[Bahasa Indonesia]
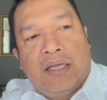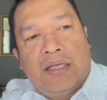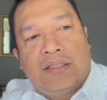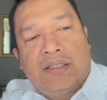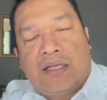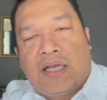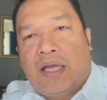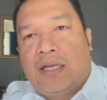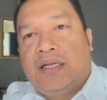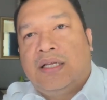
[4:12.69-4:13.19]

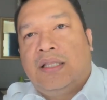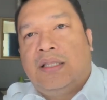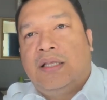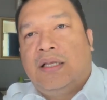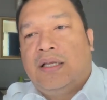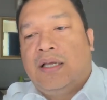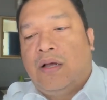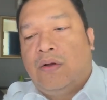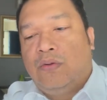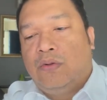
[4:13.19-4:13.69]
saat
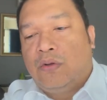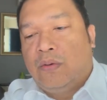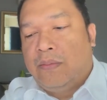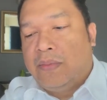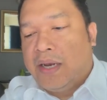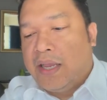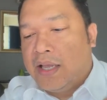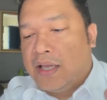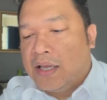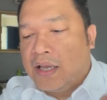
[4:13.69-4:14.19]
ketika untuk
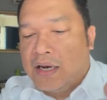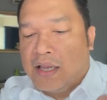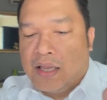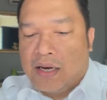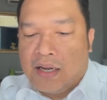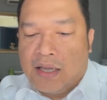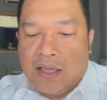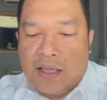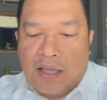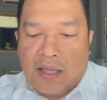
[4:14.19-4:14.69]
menaikkan
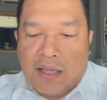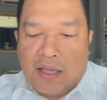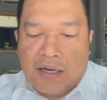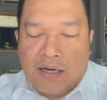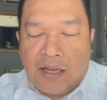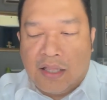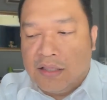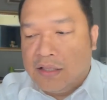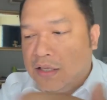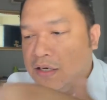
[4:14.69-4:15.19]
harga
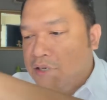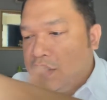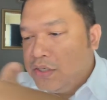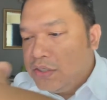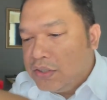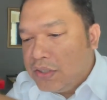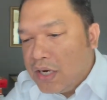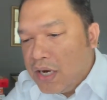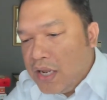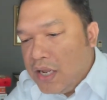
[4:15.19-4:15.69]
nanti
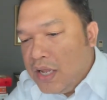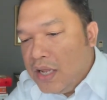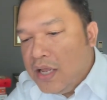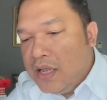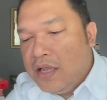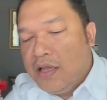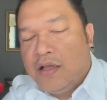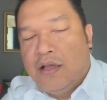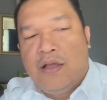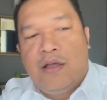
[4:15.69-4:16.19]

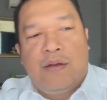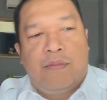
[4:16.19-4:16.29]
listrik,